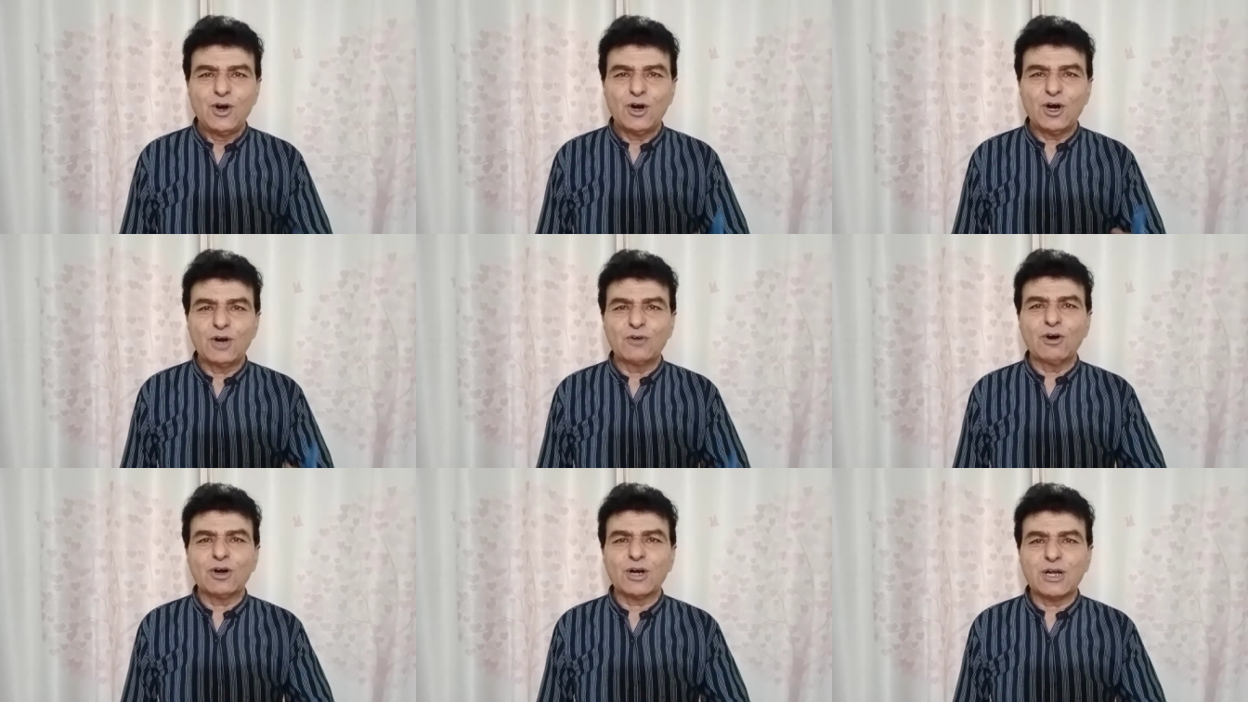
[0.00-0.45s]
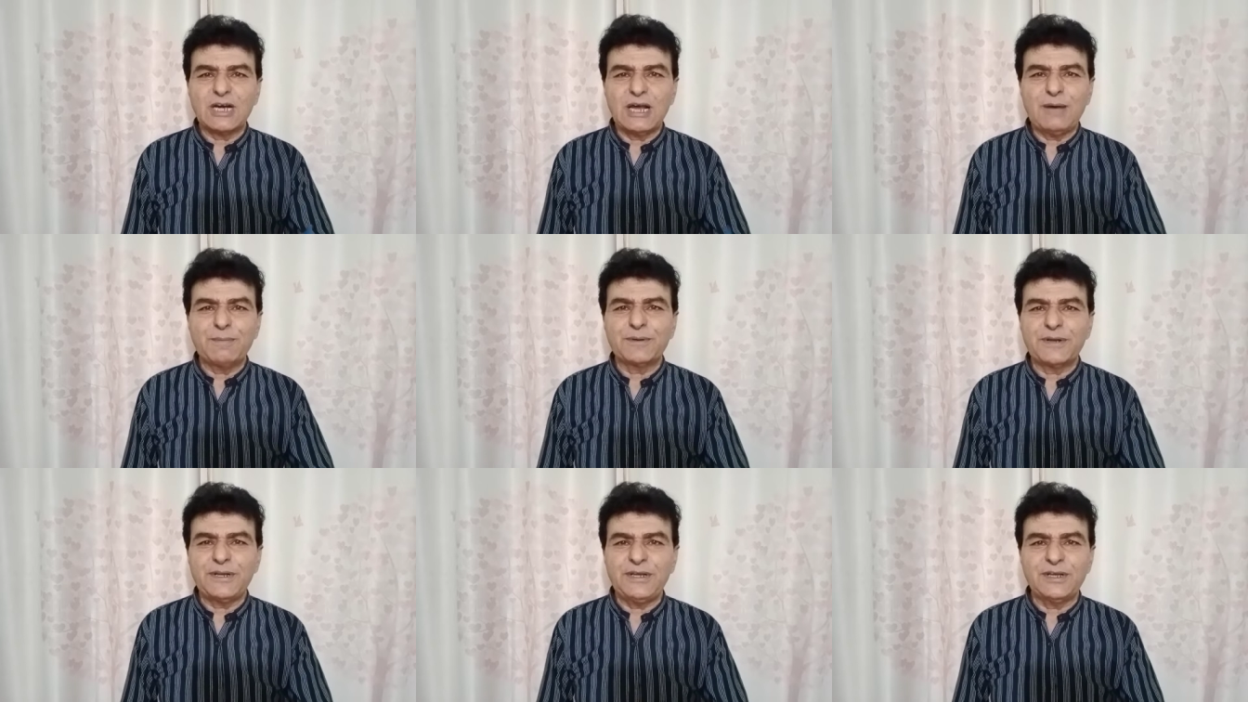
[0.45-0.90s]
और वो
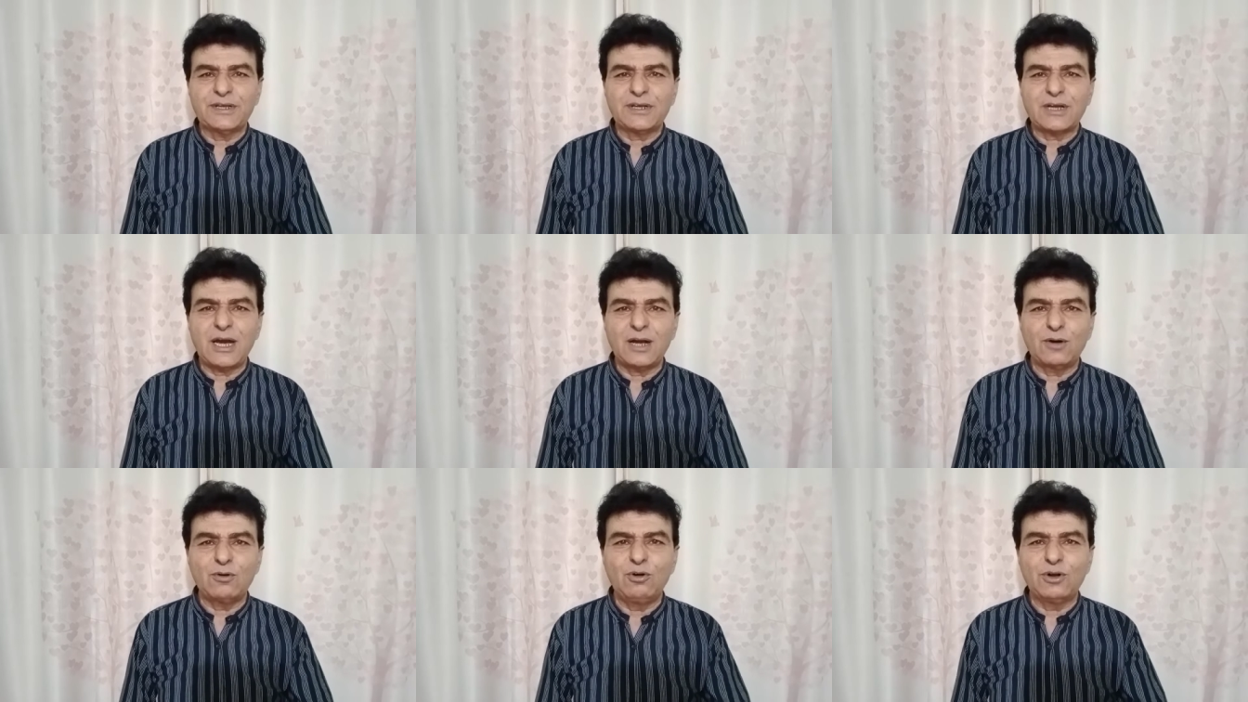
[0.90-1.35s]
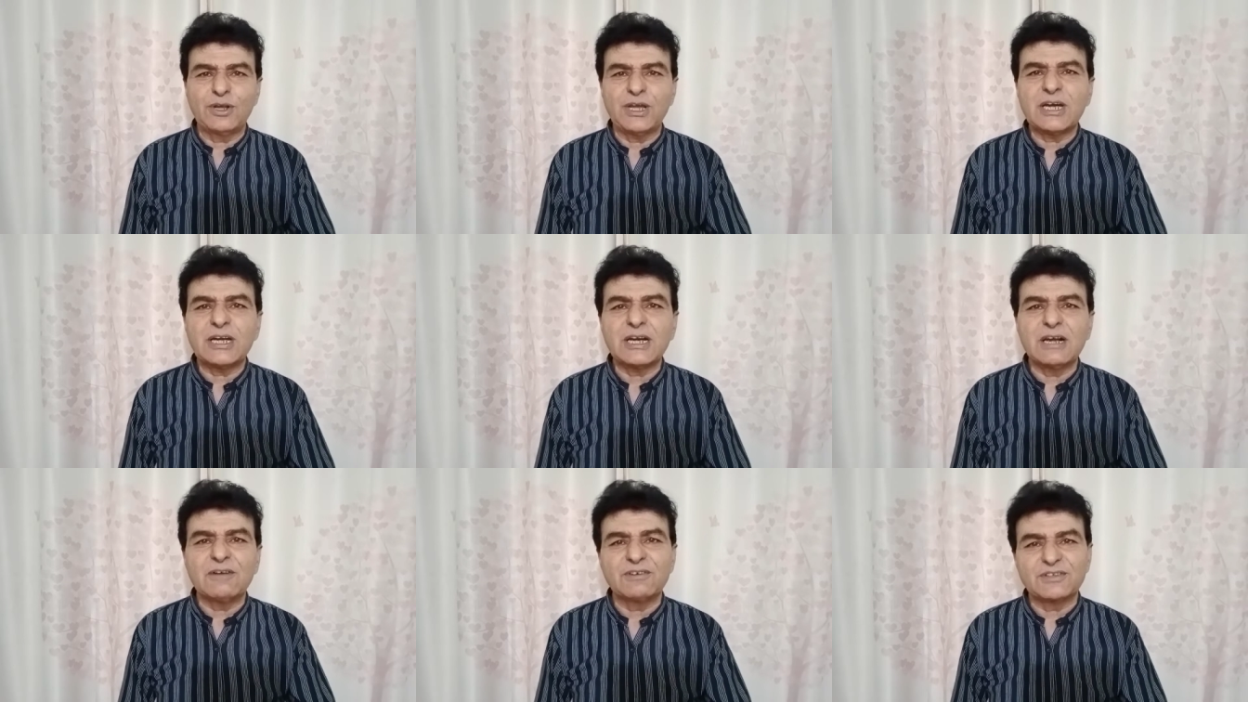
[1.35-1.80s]
क्लब की कानून की
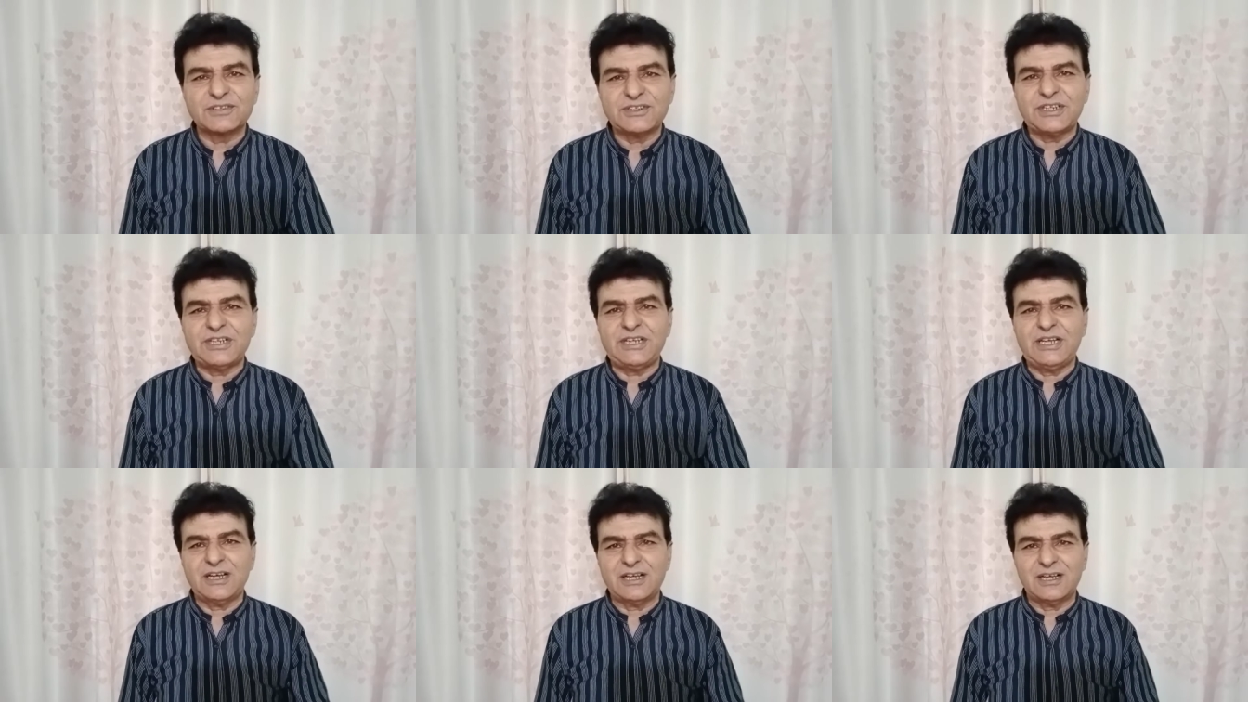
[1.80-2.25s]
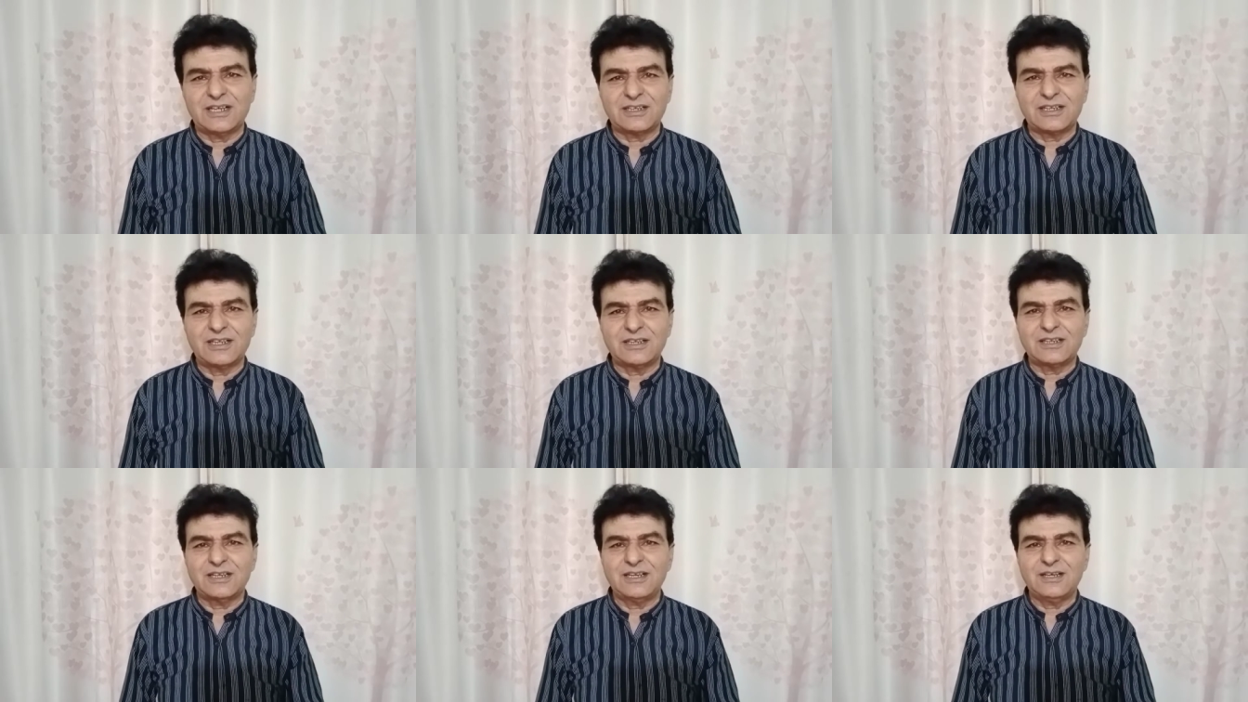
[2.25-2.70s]
खिलाफवर्जी किया
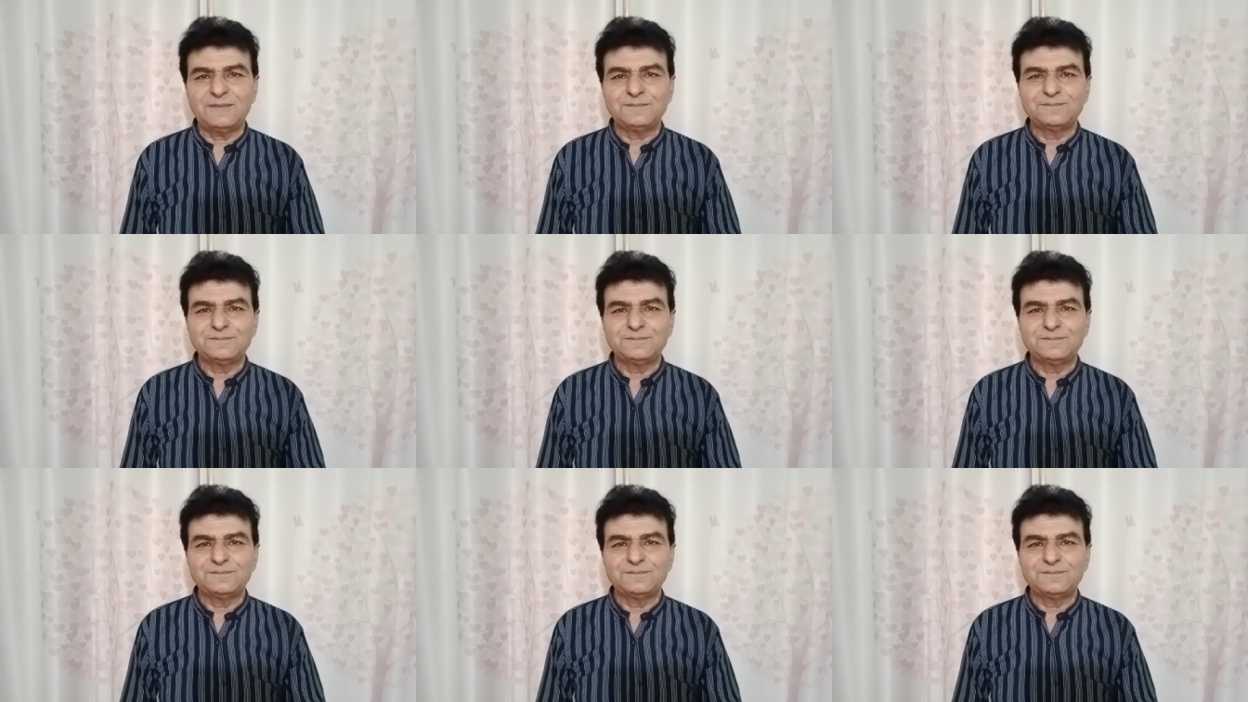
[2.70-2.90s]
करता था